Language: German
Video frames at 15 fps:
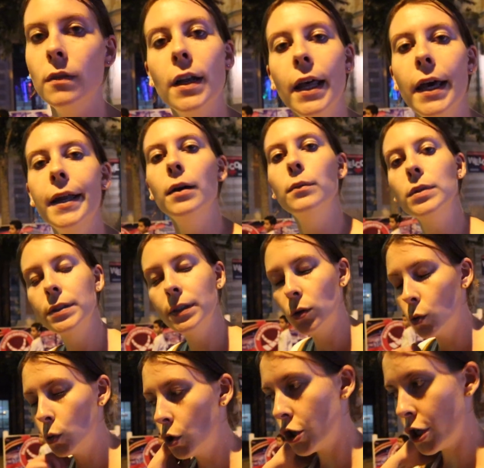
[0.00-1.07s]
war leider ein bisschen
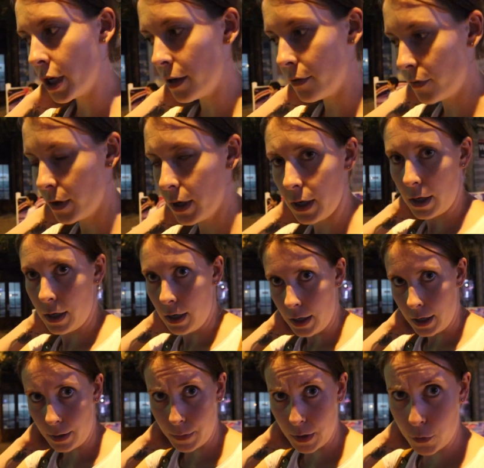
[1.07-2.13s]
unscharf
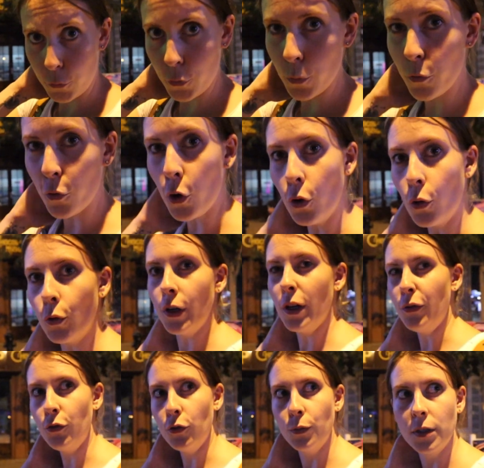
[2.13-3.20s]
haben jetzt 5 Euro
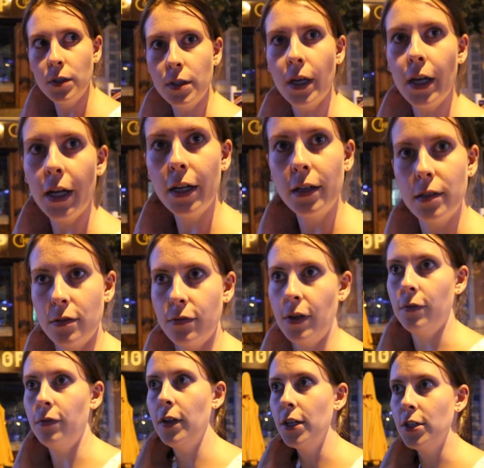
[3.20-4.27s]
dafür bezahlt. Das
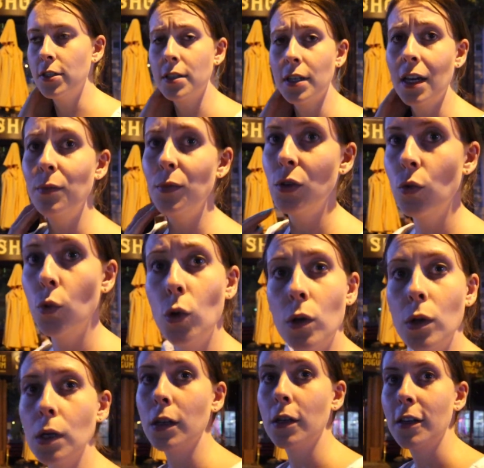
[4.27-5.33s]
waren vielleicht drei
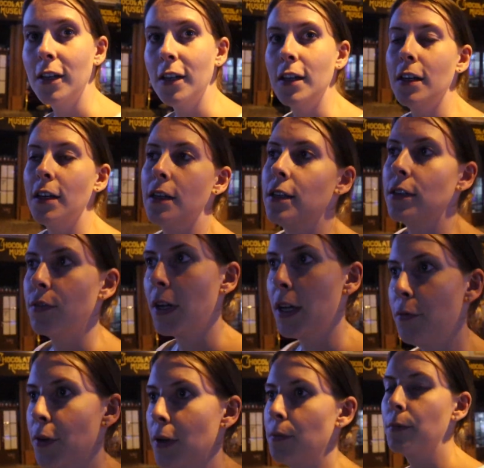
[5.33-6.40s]
Minuten. Ne? Das war
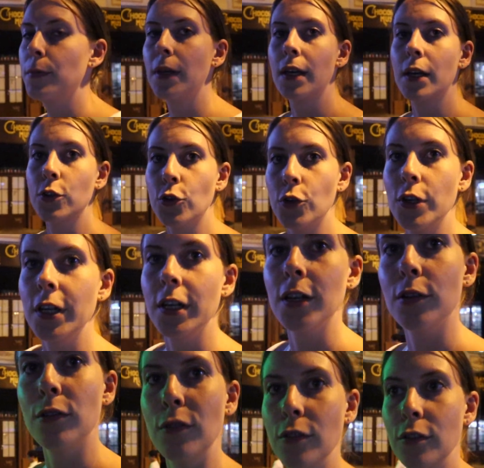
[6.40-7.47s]
einfach mega
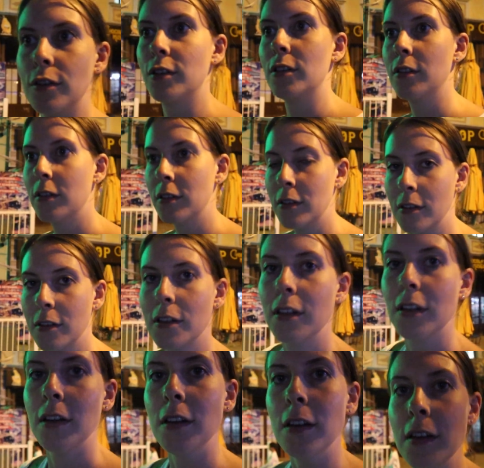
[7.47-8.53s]
teuer und
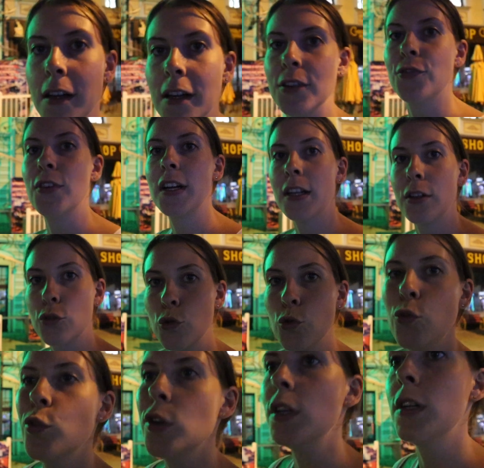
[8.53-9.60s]
ja, es war ganz
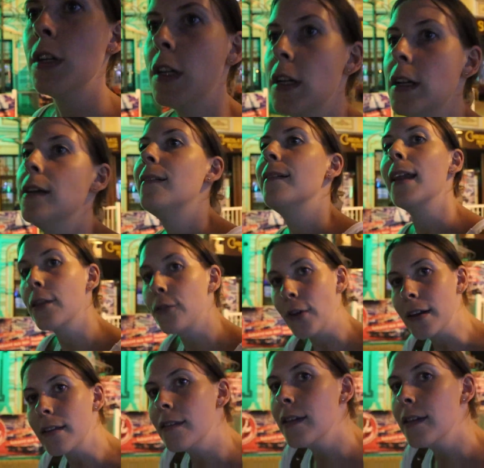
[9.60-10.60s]
cool. Lars fand